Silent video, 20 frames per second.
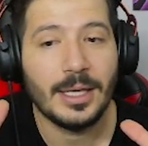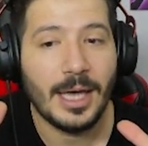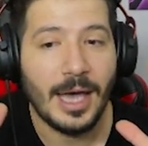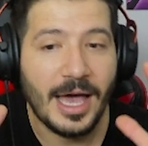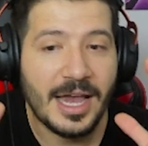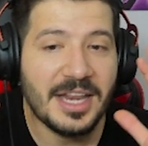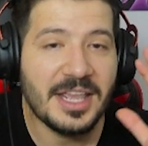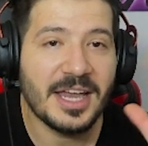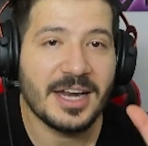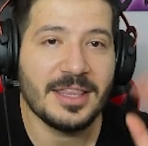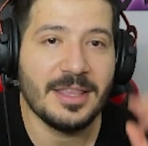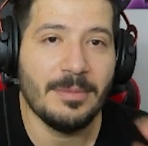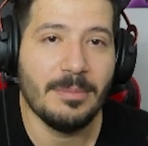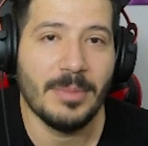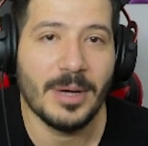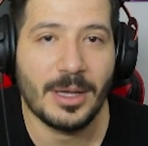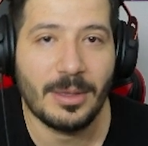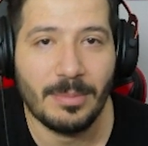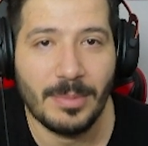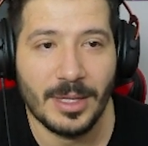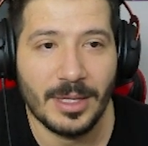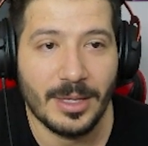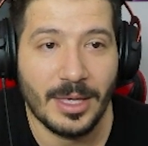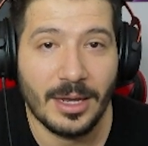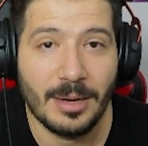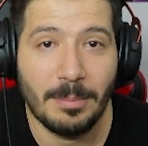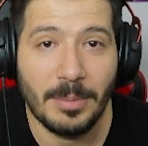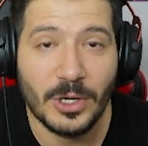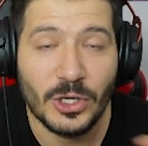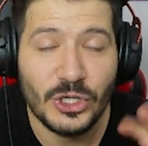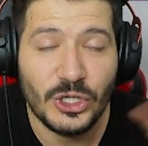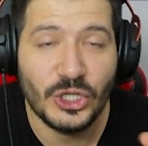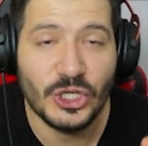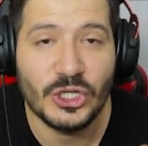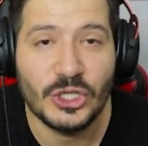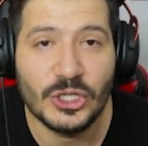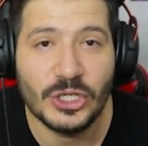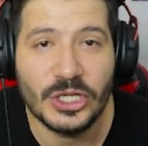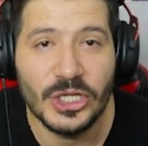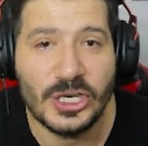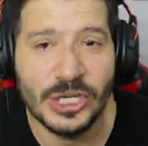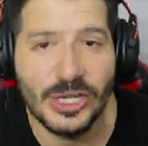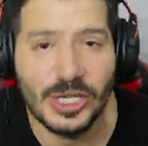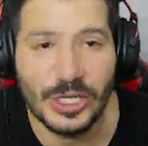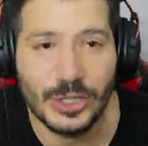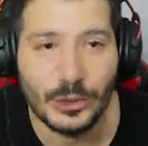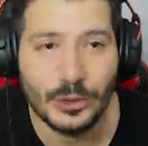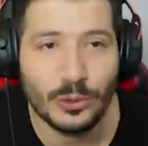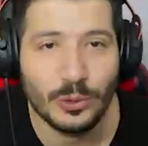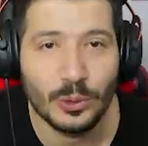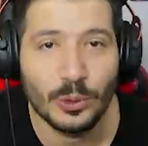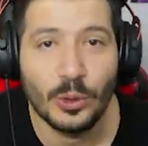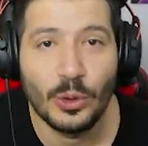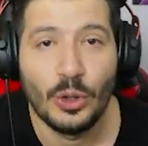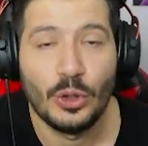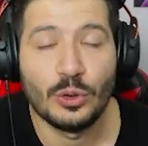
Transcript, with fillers: her yerden bakmayı yani bakış açıların değişiyor.